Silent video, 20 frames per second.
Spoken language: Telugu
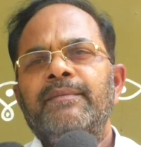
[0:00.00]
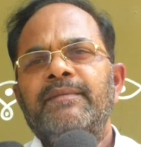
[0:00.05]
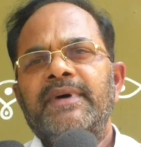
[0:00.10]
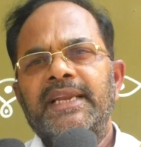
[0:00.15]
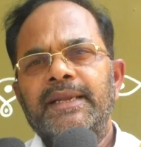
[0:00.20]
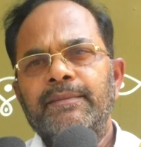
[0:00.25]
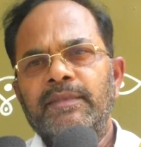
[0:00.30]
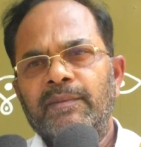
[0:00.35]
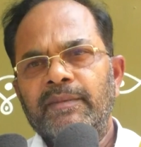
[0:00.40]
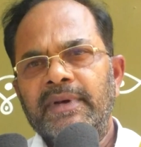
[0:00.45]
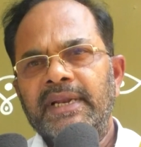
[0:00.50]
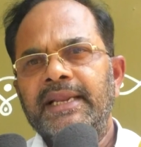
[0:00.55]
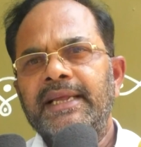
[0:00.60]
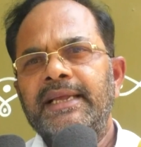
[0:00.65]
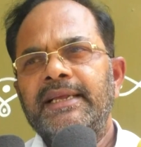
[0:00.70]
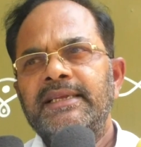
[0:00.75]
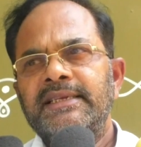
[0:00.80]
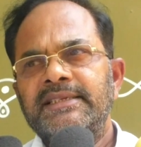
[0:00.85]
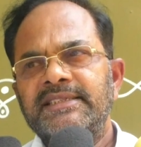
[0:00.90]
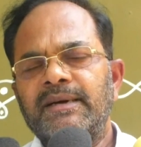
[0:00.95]
మరి మమ్మల్ని
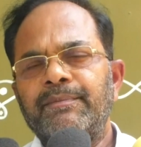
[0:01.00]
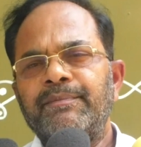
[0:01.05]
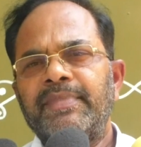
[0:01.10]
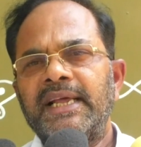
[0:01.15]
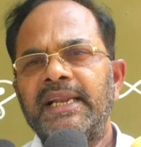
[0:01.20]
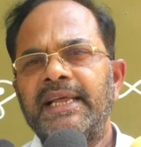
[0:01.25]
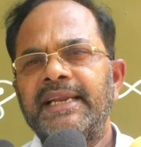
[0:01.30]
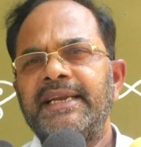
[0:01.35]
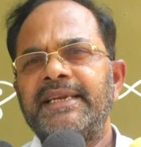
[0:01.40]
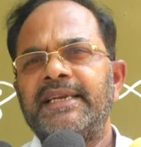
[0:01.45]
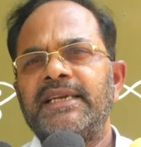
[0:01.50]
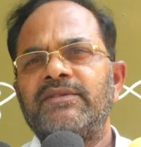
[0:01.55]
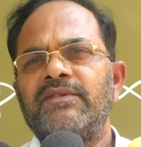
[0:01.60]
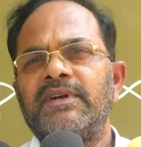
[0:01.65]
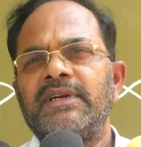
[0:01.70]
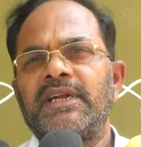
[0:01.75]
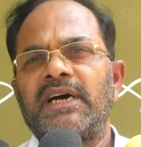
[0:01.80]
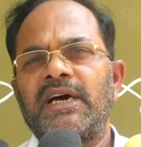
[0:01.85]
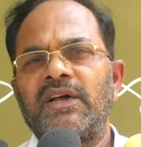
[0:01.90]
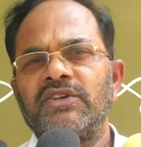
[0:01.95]

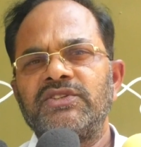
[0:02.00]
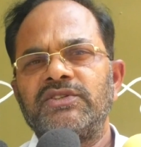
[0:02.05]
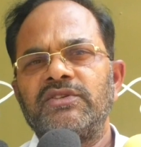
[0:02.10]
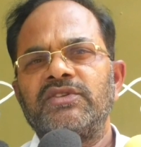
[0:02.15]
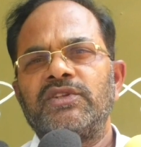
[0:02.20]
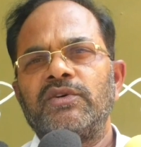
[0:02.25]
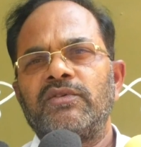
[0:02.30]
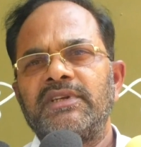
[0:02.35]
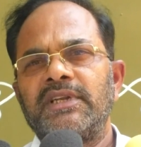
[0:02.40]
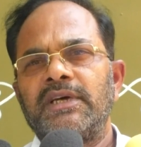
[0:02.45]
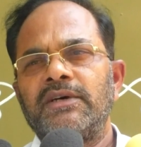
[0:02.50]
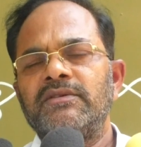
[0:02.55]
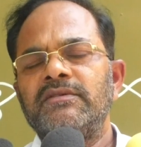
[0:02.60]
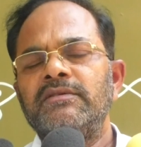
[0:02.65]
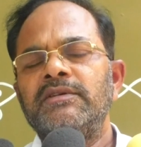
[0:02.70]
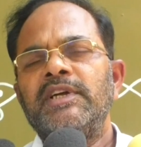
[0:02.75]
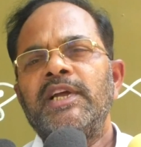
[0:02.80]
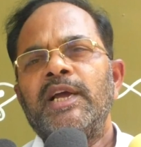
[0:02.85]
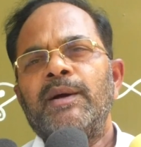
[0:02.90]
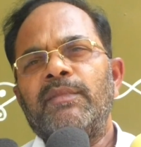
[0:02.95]
చంపాలనేటటువంటి ఆలోచనతో ఉన్నారు
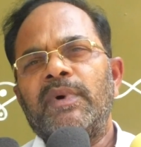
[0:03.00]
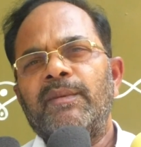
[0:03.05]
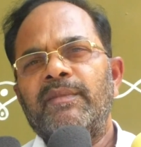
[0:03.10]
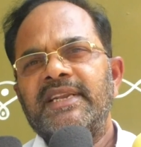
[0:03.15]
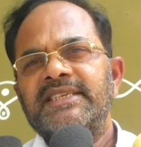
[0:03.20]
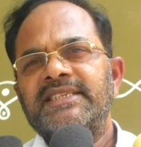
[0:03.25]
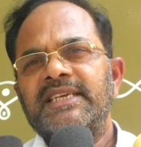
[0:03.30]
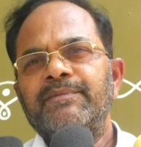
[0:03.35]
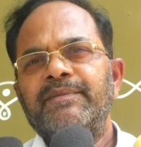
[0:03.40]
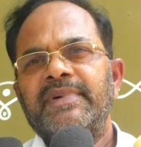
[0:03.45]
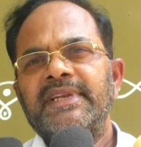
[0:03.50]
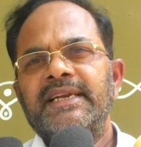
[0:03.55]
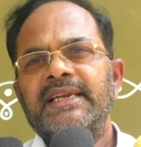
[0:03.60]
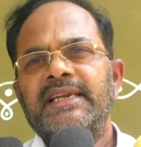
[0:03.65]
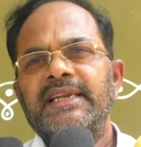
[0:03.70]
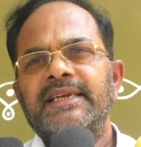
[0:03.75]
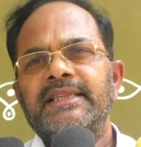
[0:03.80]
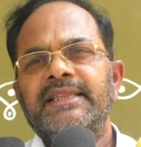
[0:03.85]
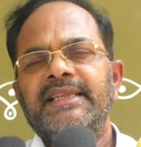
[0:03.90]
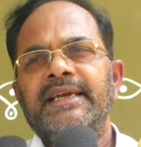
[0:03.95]
మమ్మల్ని
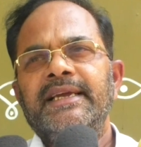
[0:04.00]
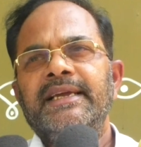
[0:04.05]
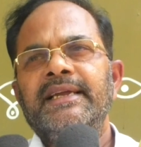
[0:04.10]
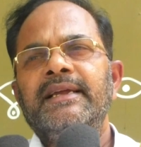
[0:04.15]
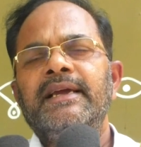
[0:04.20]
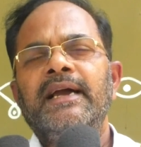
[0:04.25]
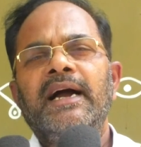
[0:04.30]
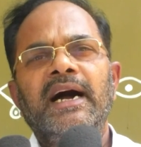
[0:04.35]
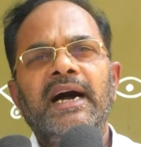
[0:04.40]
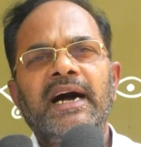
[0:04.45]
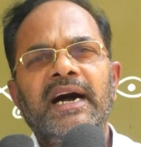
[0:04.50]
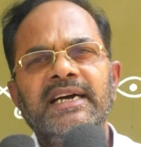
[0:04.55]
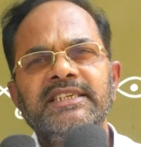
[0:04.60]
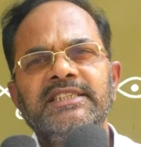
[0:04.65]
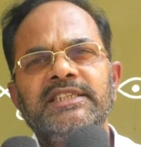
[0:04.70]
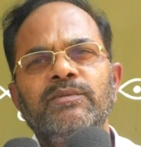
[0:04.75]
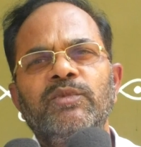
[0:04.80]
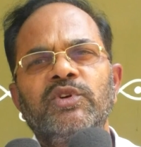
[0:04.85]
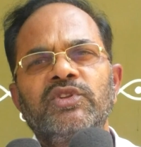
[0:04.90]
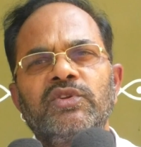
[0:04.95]
చంపినట్లయితే
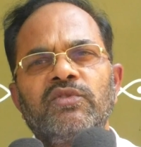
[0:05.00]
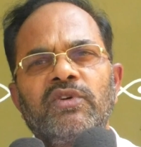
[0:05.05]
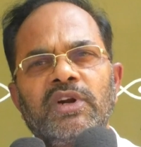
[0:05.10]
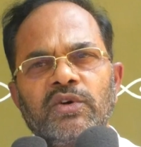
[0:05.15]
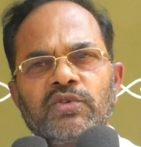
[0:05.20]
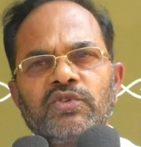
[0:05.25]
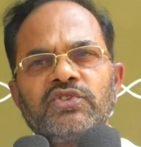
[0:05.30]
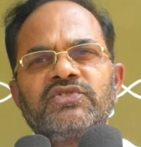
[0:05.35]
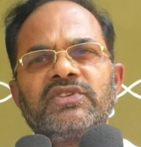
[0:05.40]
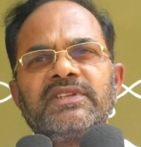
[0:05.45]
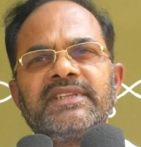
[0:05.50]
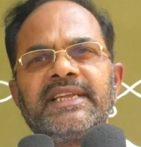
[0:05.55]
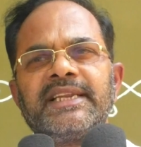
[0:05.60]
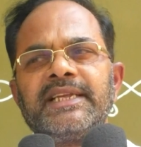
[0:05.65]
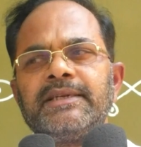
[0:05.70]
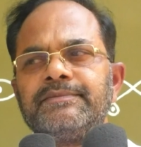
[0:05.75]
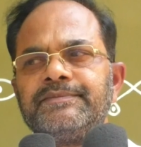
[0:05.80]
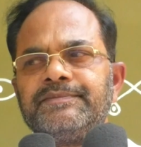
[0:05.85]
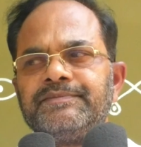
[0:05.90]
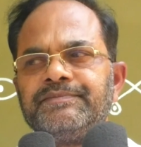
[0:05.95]
ఆస్తి మొత్తం వాళ్ళకు వస్తుందని